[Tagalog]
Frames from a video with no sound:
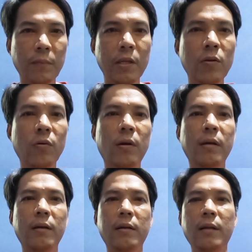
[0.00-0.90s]
pino ang
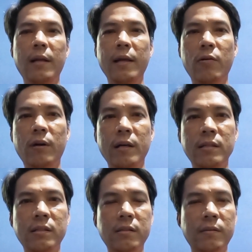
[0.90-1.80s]
nilagay ko
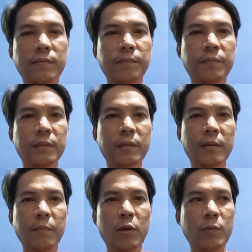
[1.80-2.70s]
guys.
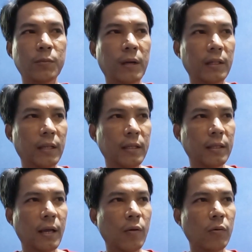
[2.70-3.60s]
Pero mas maganda
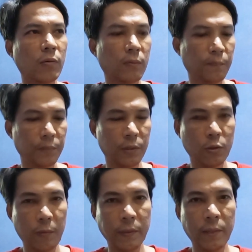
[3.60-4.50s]
rin daw,
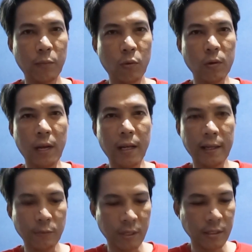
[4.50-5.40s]
yung pamitang buo, lalagay
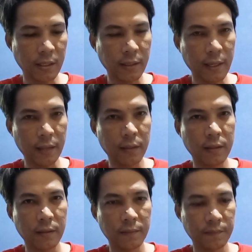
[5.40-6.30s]
mo sa isang net,
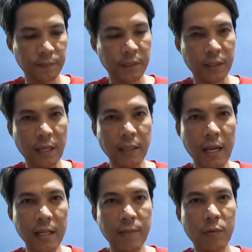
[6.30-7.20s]

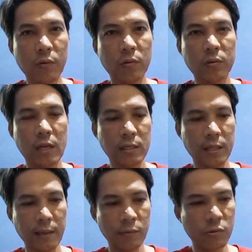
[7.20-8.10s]
tatali mo, tapos
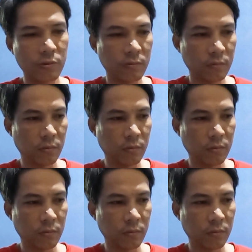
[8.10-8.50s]
lagay mo dun.